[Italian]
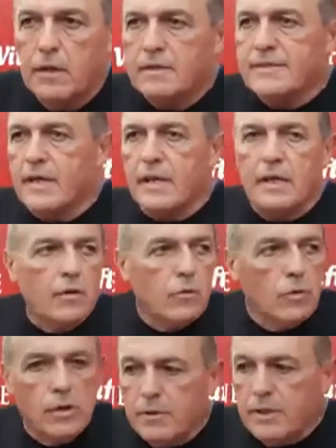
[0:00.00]
sarei un
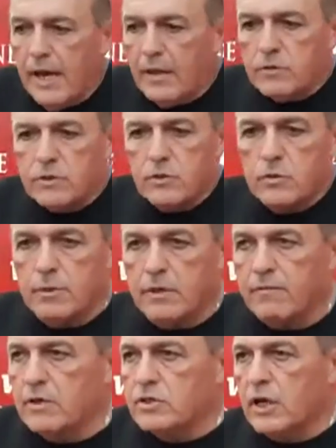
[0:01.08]
limitato secondo me,
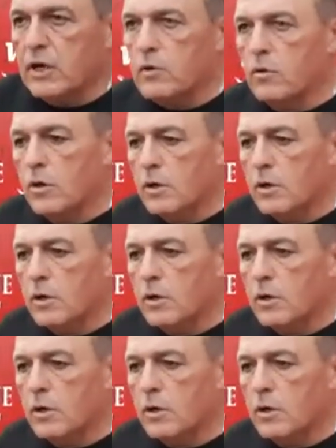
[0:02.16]
invece ecco,